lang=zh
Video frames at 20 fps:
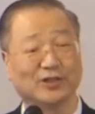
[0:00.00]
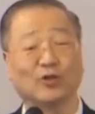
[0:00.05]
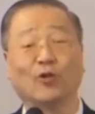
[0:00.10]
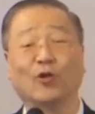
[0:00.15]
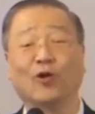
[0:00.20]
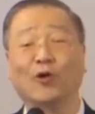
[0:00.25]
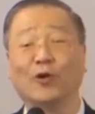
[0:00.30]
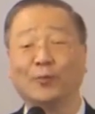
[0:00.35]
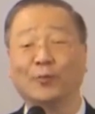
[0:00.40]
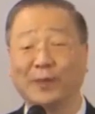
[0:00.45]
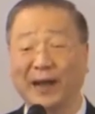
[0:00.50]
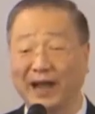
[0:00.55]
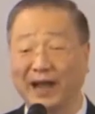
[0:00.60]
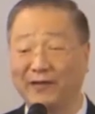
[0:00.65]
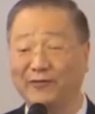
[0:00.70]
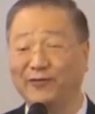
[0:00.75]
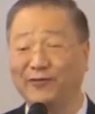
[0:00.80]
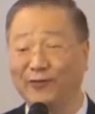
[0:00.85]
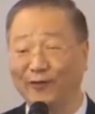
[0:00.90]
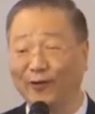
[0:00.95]
多
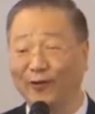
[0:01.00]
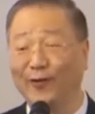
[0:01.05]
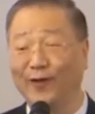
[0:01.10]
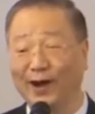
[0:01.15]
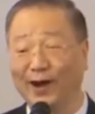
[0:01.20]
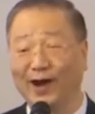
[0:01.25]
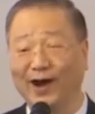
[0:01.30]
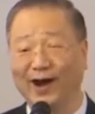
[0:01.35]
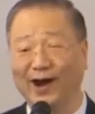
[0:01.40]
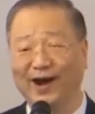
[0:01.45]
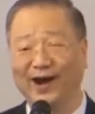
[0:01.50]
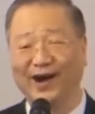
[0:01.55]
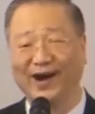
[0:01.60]
拜佛啊！